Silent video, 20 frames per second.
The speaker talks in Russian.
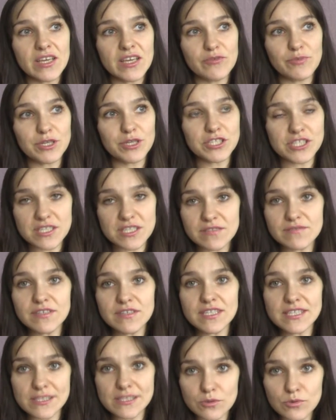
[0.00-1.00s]
и в
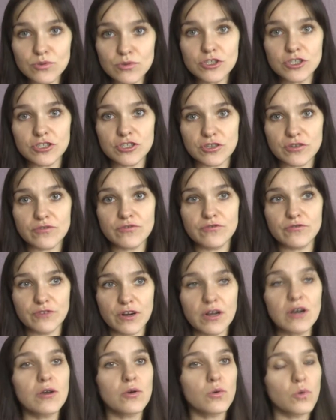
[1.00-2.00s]
большинстве случаев,
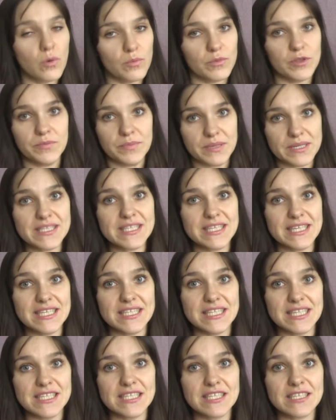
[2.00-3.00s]
в огромном
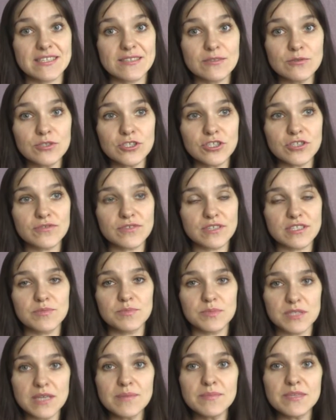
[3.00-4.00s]
проценте этих случаев,
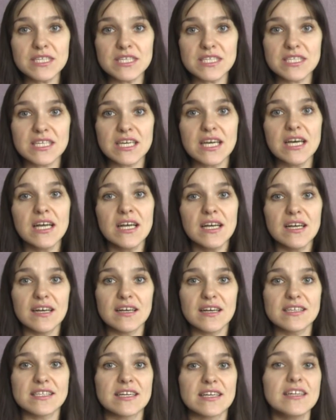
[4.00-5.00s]
эти беременности
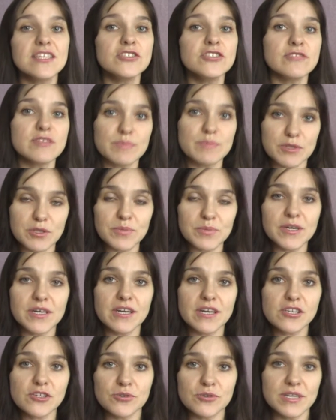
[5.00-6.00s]
э, заканчивались потом
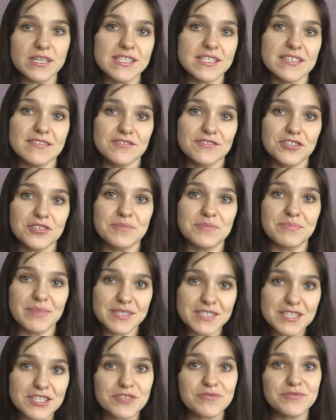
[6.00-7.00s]
хорошо. Я с девочками
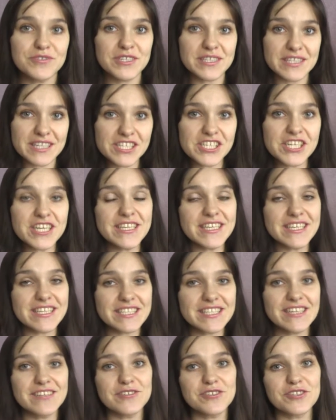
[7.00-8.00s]
поддерживаю отношения
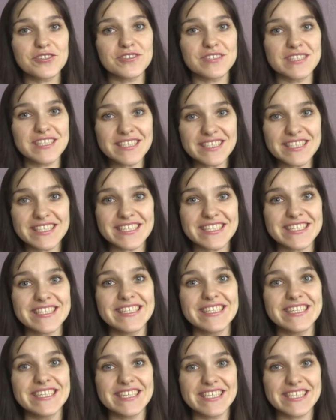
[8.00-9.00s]
и знаю, что детки
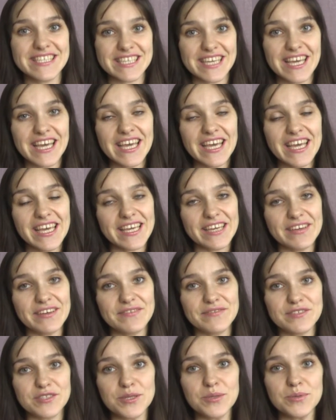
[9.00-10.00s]
родились,
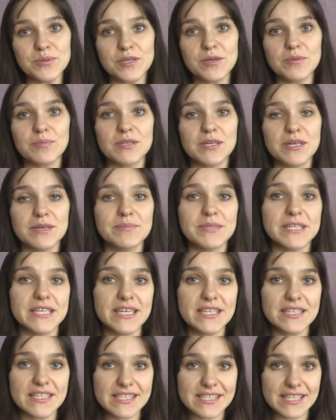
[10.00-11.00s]
и все у них
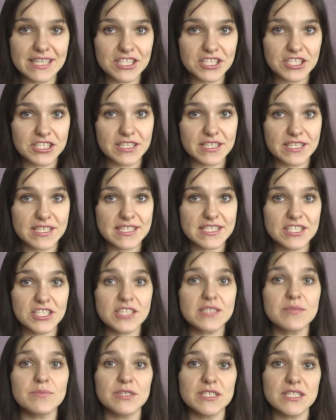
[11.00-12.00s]
благоприятно сложилось.
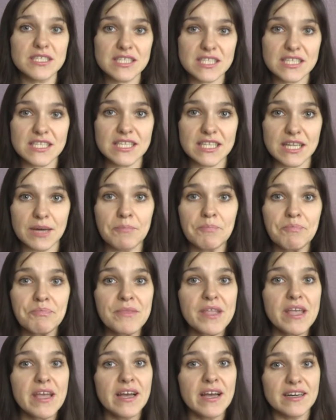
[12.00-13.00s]
Сейчас медицина
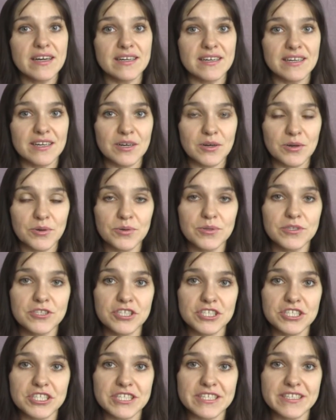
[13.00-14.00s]
э,
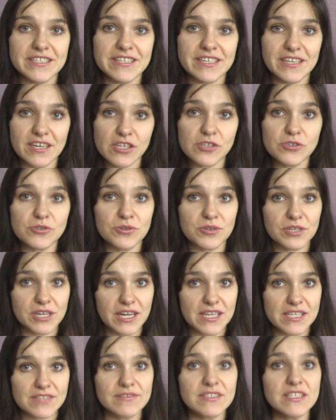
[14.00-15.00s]
очень э, хорошо
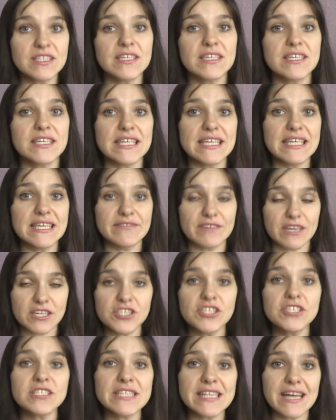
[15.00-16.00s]
развита, и
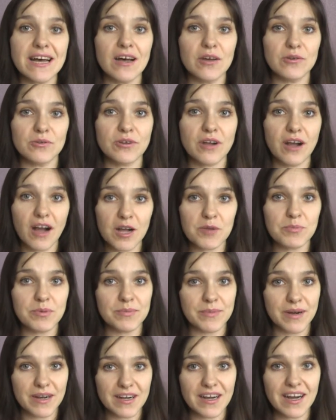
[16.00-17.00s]
врачи знают, как
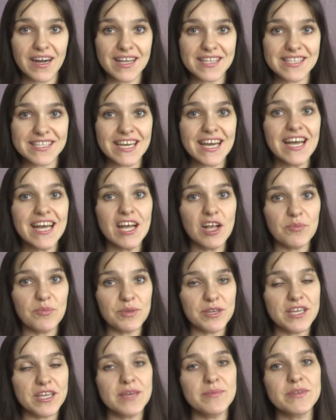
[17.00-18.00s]
помогать
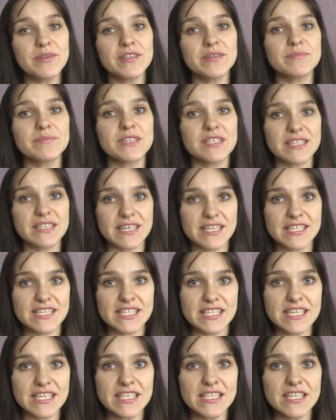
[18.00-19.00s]
беременным
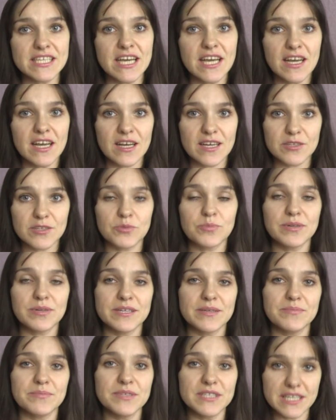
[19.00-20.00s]
доносить эту
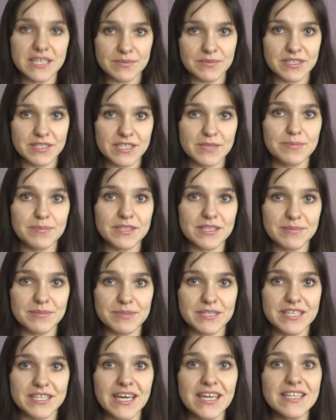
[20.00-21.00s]
беременность
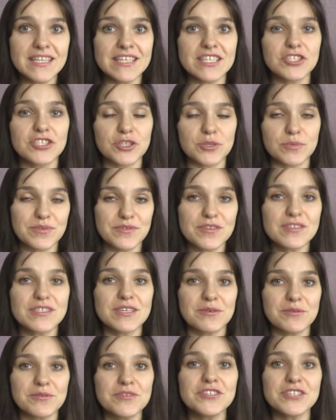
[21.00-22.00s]
благоприятно, и чтобы все
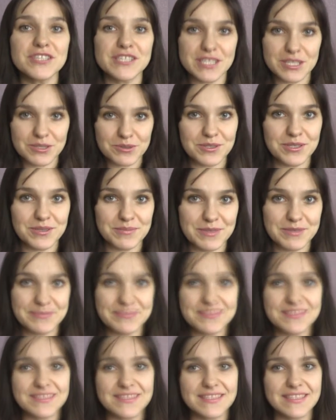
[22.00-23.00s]
закончилось родами.
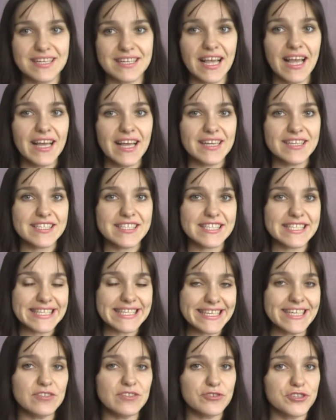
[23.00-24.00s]

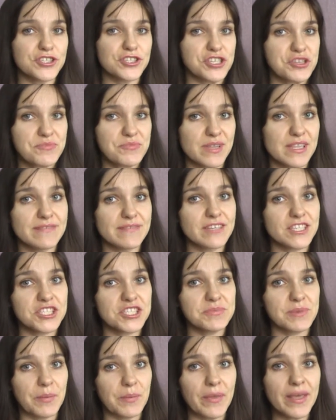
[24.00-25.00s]
Следующий
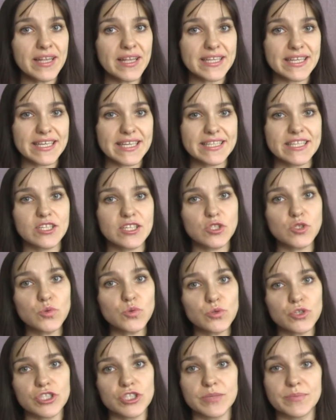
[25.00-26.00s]
немаловажный момент – это
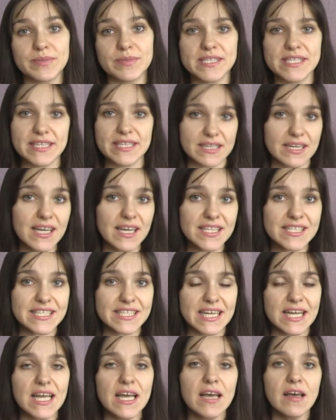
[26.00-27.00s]
нужно
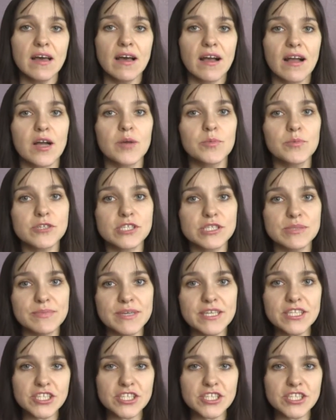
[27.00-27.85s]
постараться как можно